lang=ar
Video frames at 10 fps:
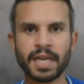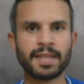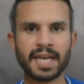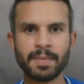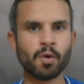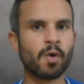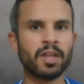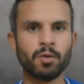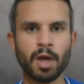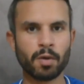يعني تقريبا هو
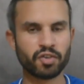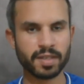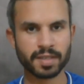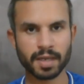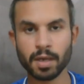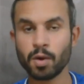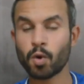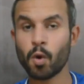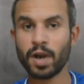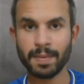عنده 21 سنه
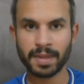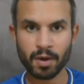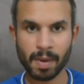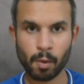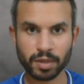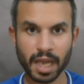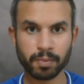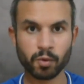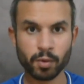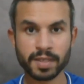وهو لعيب دولي مع
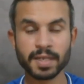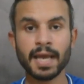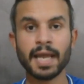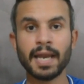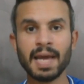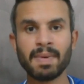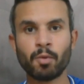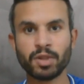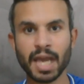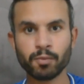منتخب تونس لعب مع
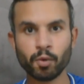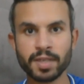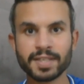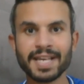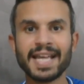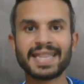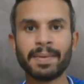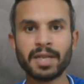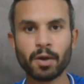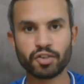منتخب تونس
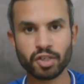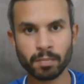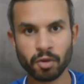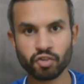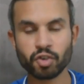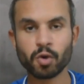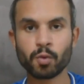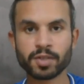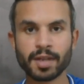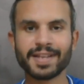28 ماتش
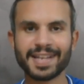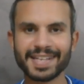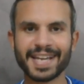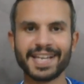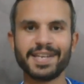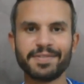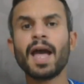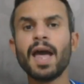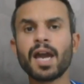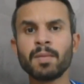وصنع 3 اهداف
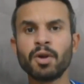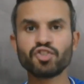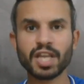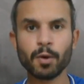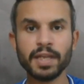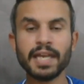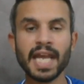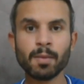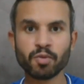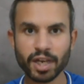اخر ماتش دولي
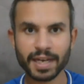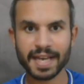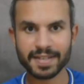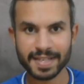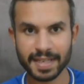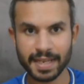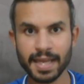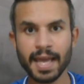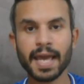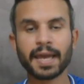لعبه بشكل اساسي
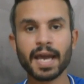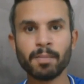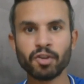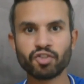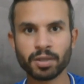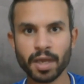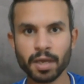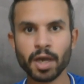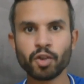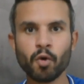ليه كان ماتش
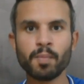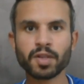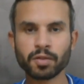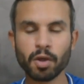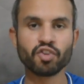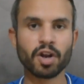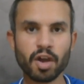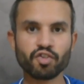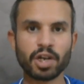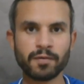النيجر يوم 16
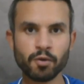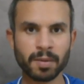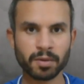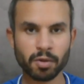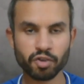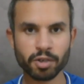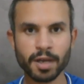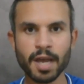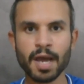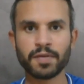10 2018
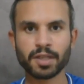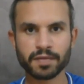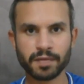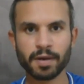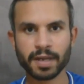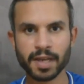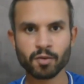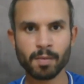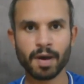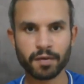في تصفيات كاس
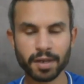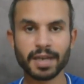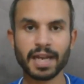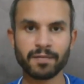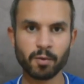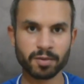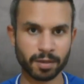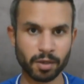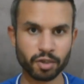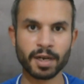امم افريقيا
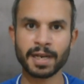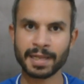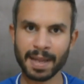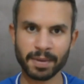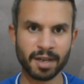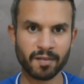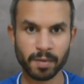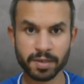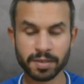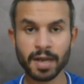2019 اللي اتلعبت هنا في
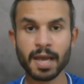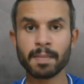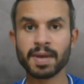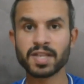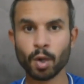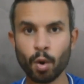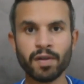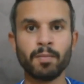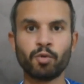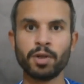مصر بس هو في
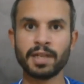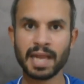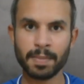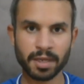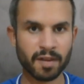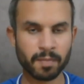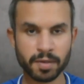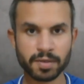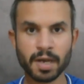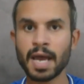البطوله اللي اتلعبت هنا في
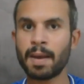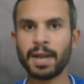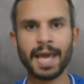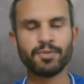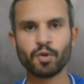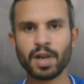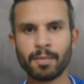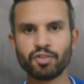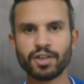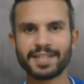مصر ما لعبش ولا
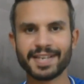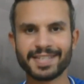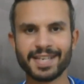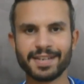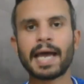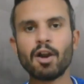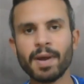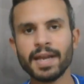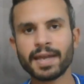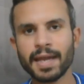ماتش اساسي تعالوا
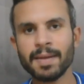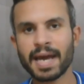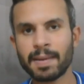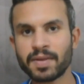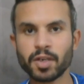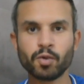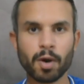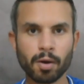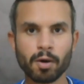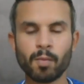بقى نتكلم على مسيرته
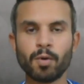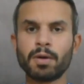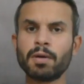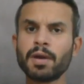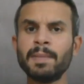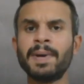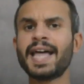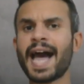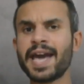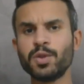وارقامه الراجل
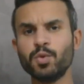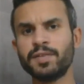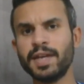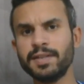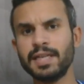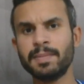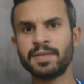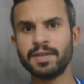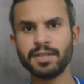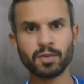بدا حياته في نادي
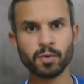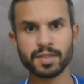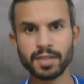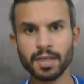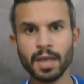البنزرت التونسي